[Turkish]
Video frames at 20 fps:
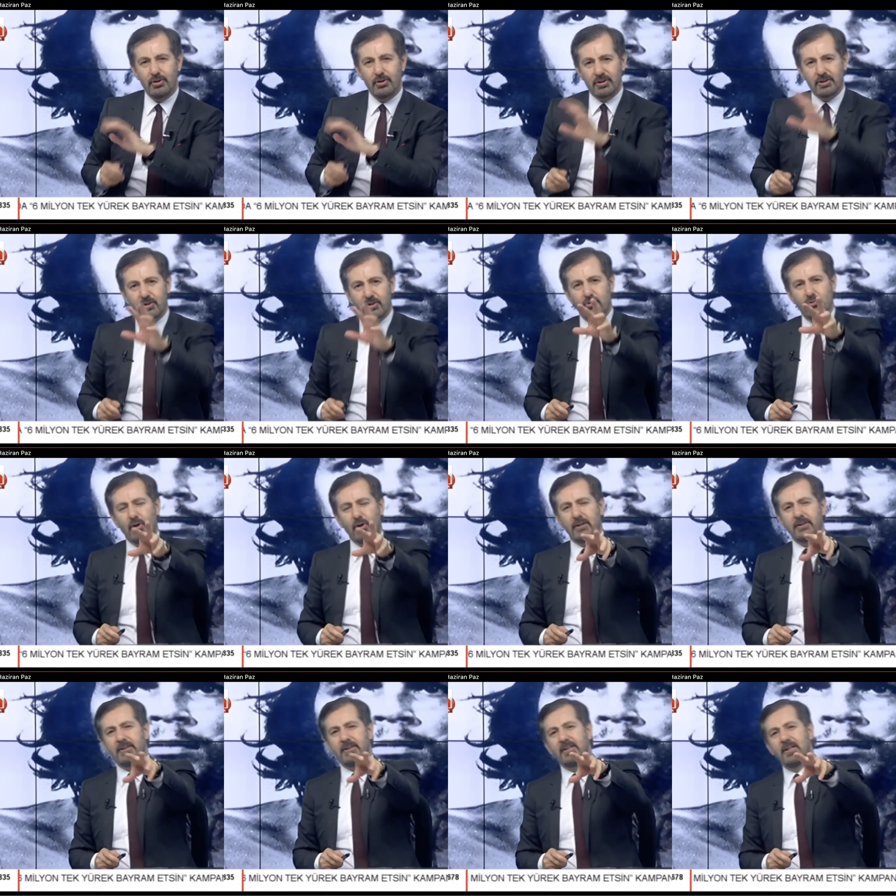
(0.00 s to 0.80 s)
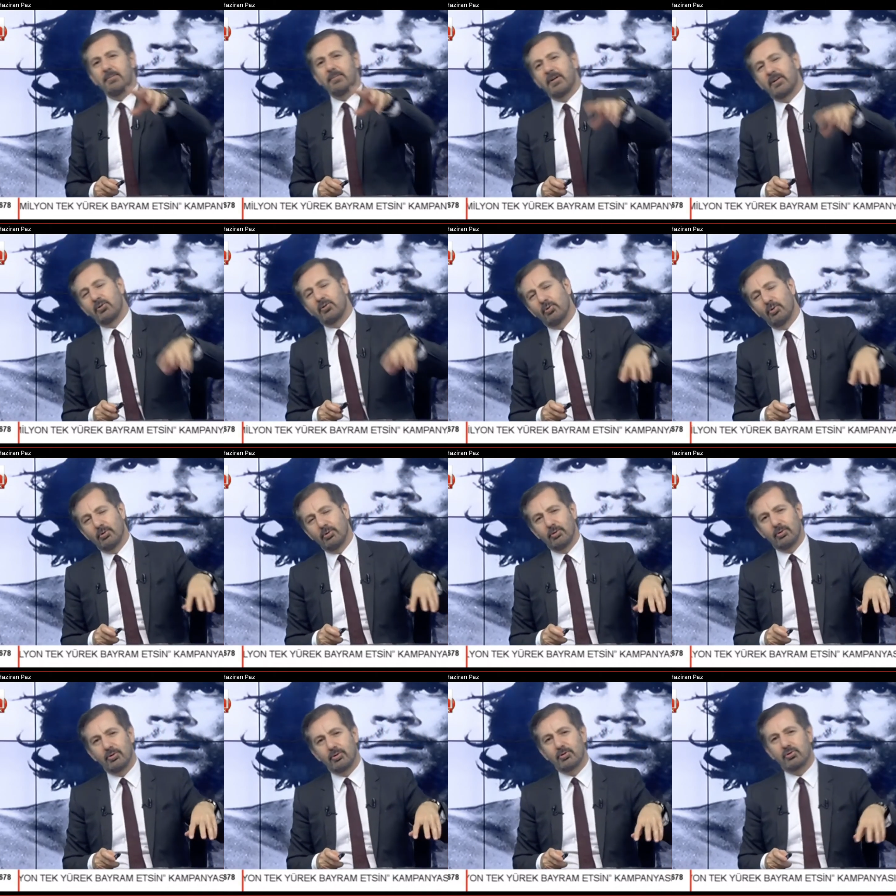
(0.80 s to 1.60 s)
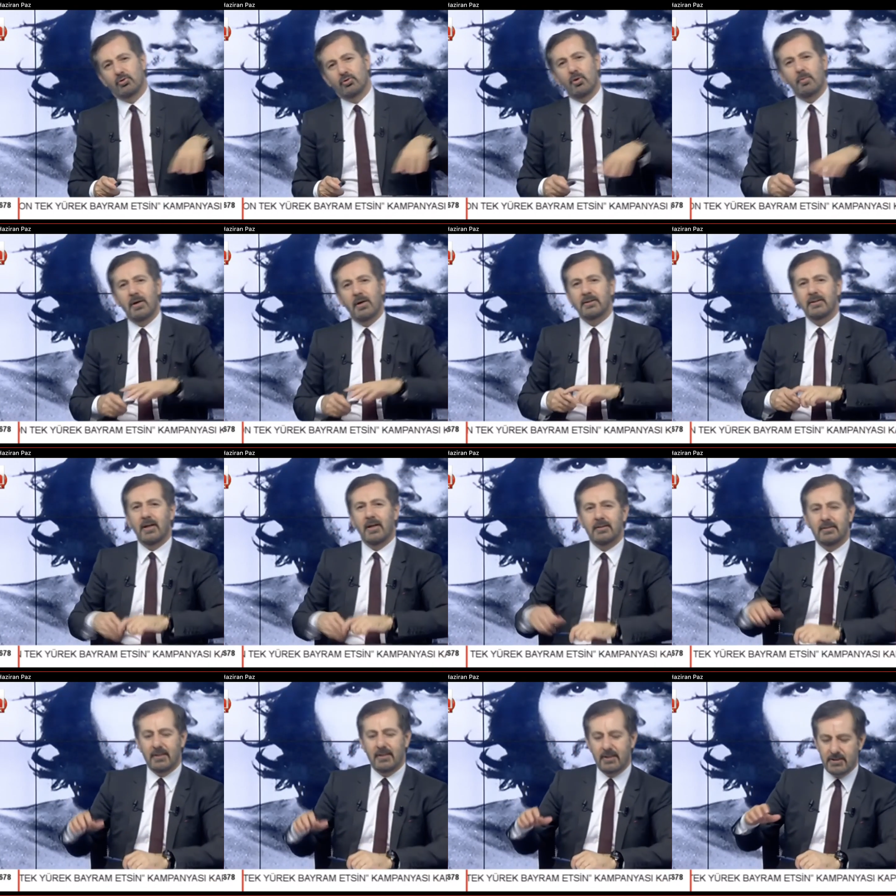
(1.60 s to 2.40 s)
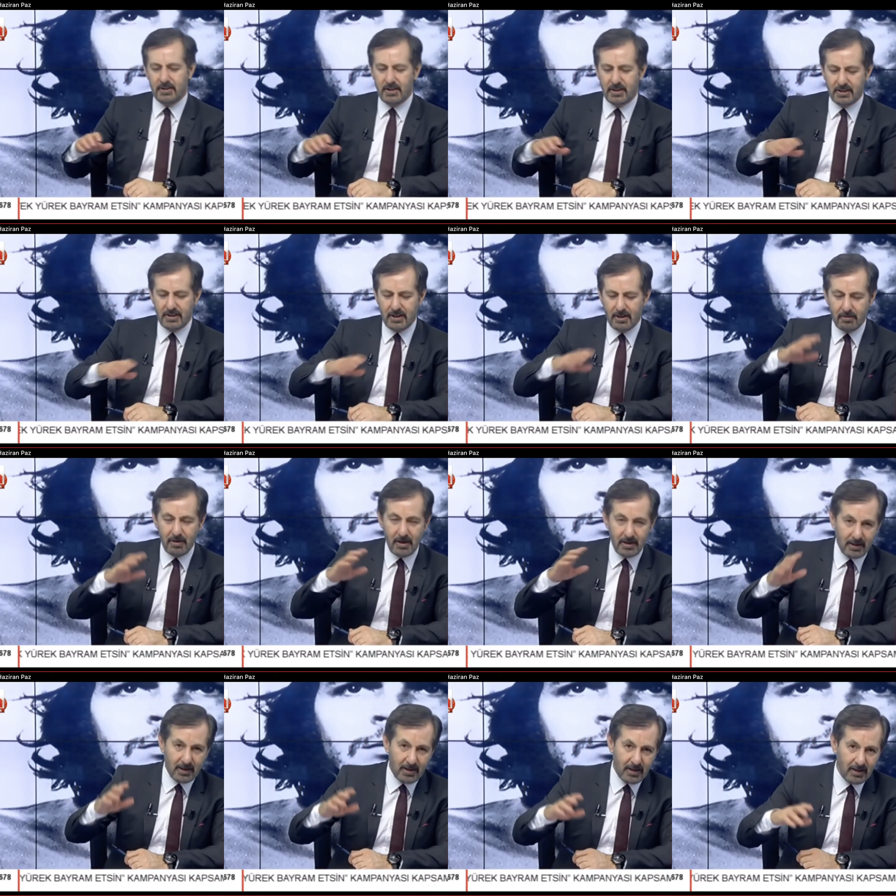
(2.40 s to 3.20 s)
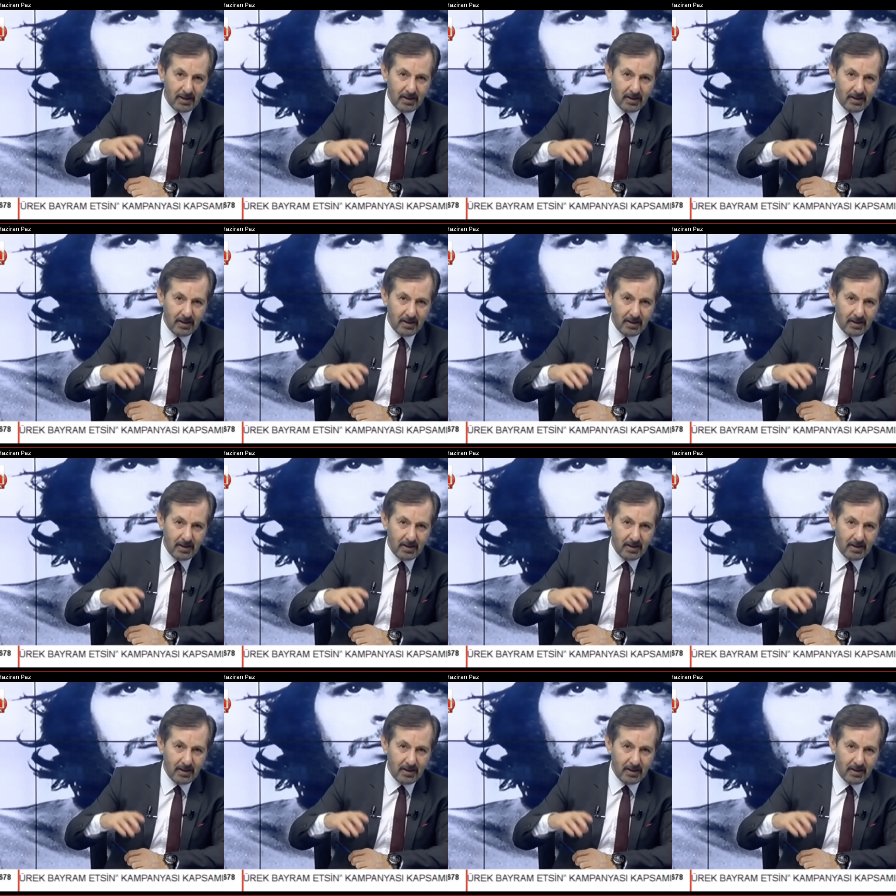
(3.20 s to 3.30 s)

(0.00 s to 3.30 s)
İşte şu an dinlemekte olduğunuz Komandante Che Guevara,